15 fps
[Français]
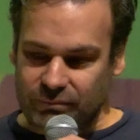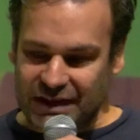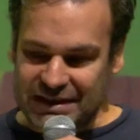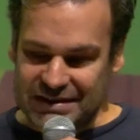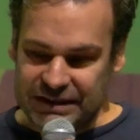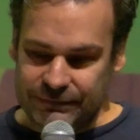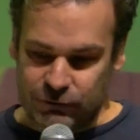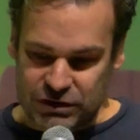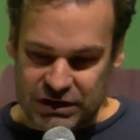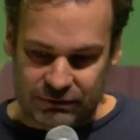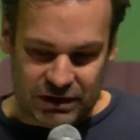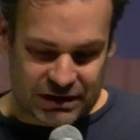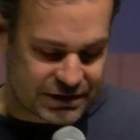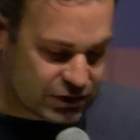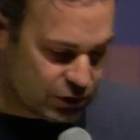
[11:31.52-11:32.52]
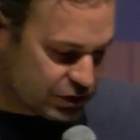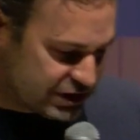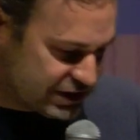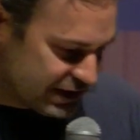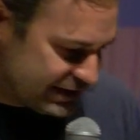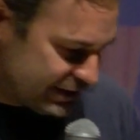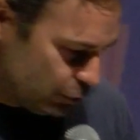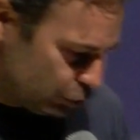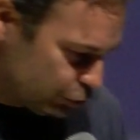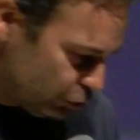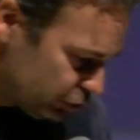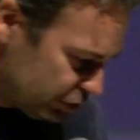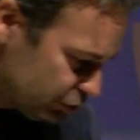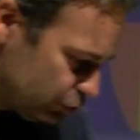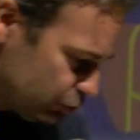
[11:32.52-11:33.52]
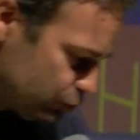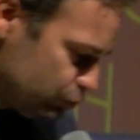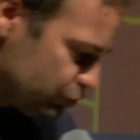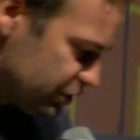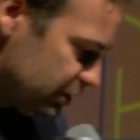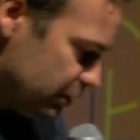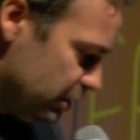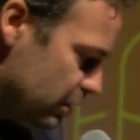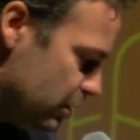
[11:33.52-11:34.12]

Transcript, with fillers: ce qu'il faut savoir, c'est que c'est au cœur du sujet.